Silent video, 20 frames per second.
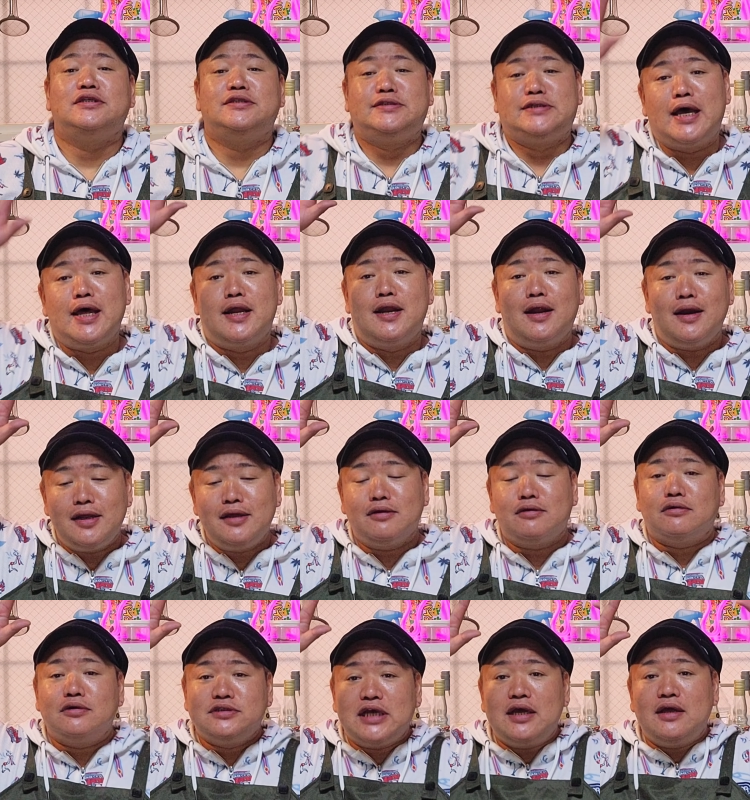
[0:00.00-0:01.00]

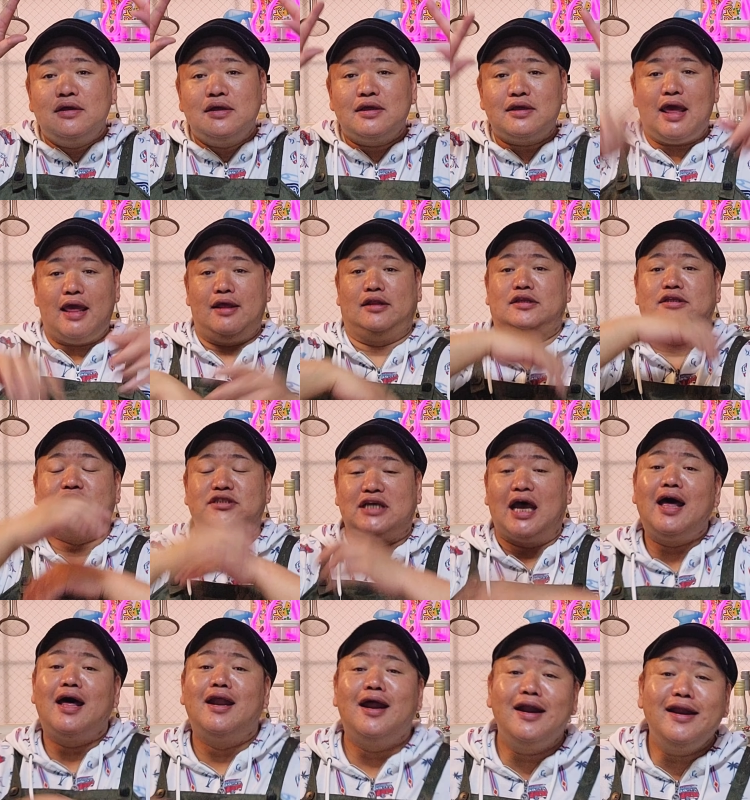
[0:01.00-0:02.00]
チャラリンコじゃんけん
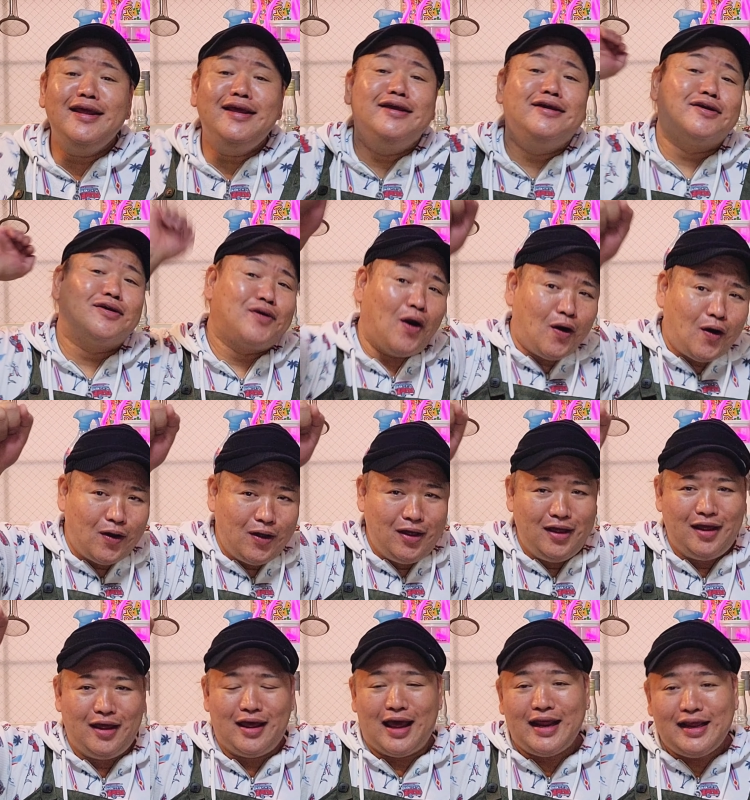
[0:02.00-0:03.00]
チャラリンコ
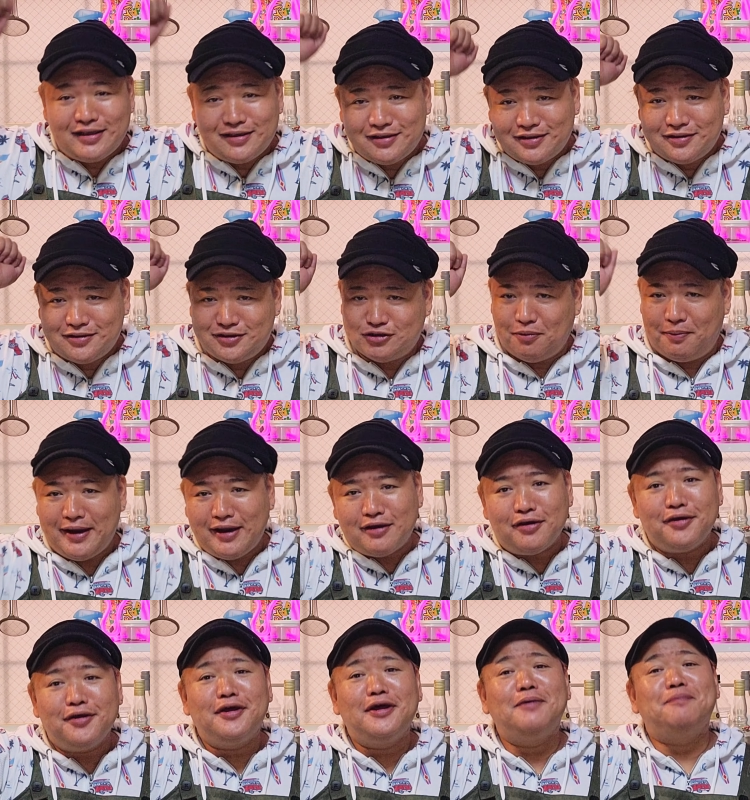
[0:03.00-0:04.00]
はい
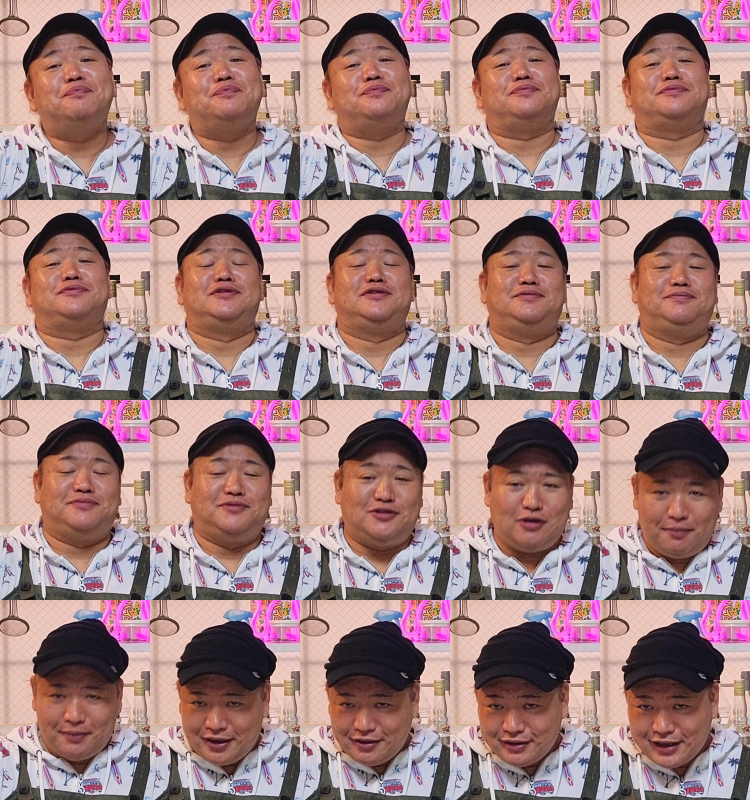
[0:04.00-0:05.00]

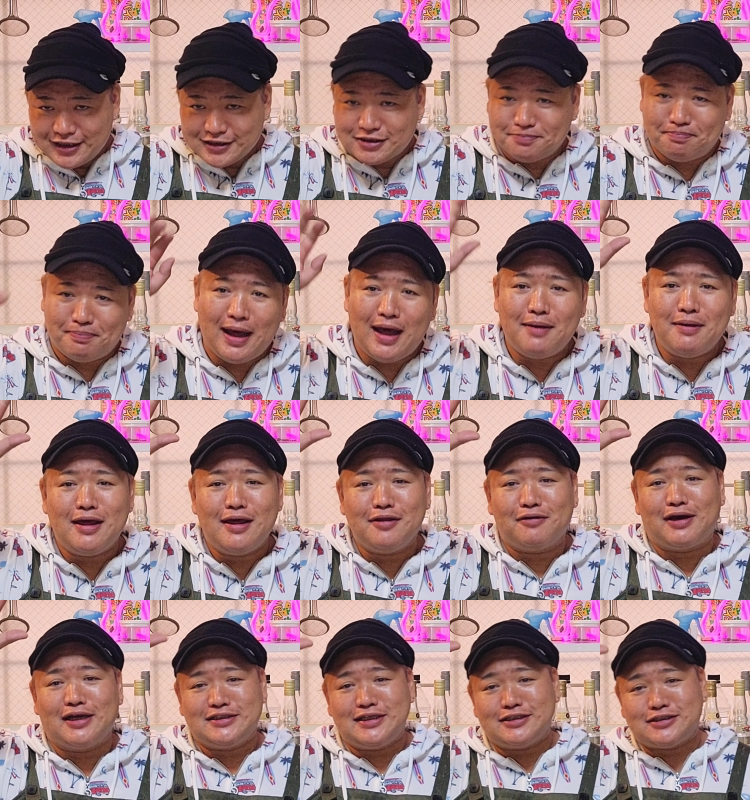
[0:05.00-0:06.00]
チョベリグーチョベリグですパーの
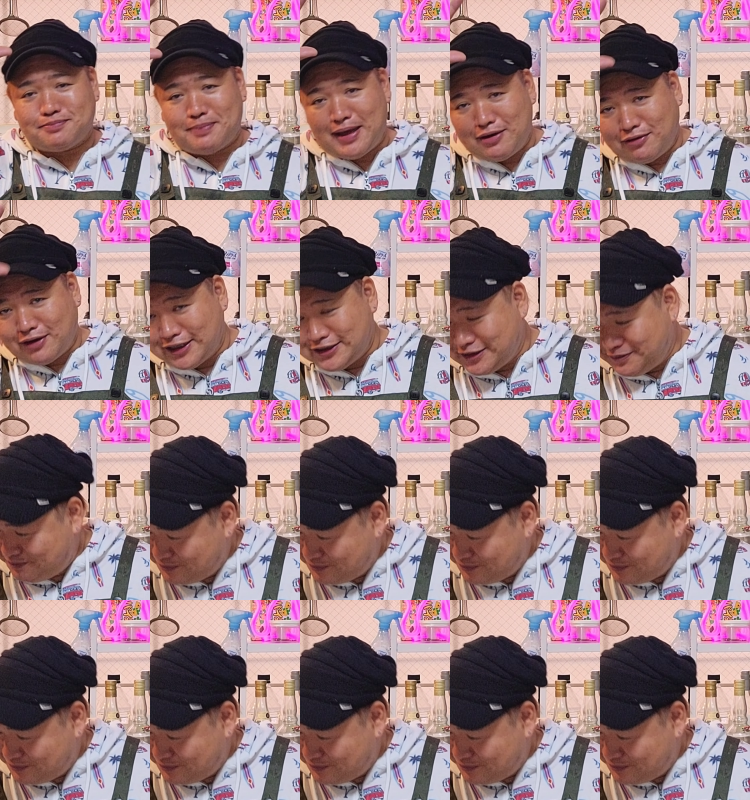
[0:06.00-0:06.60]
勝ちですパーの勝ち